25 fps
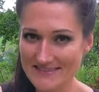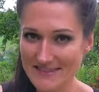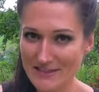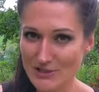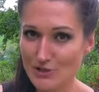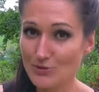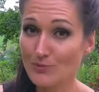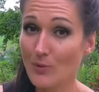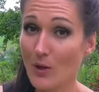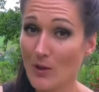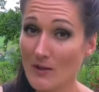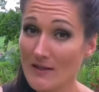
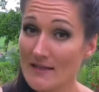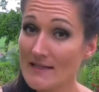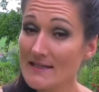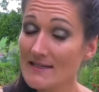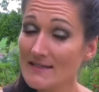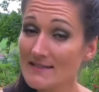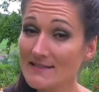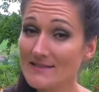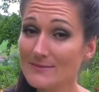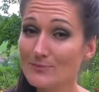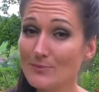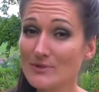
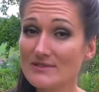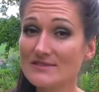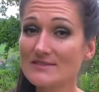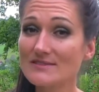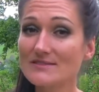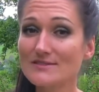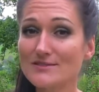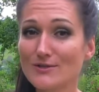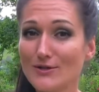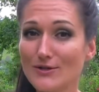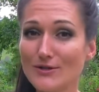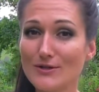Geschmacklich muss
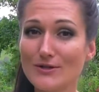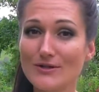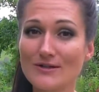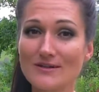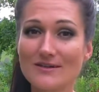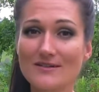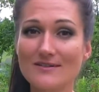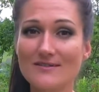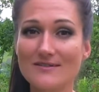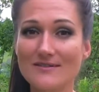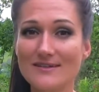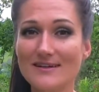ich
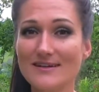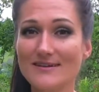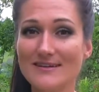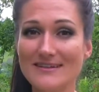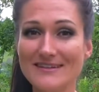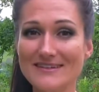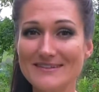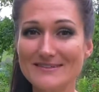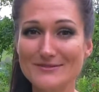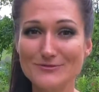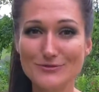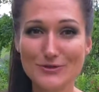sagen,
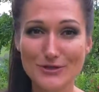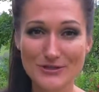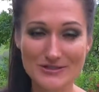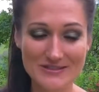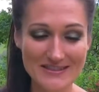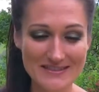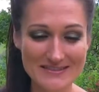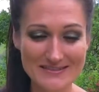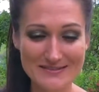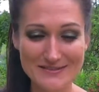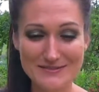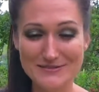äh, durch
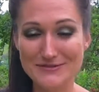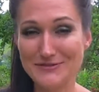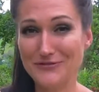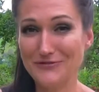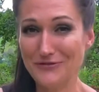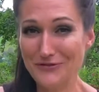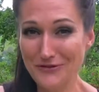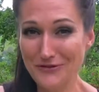das, dass ich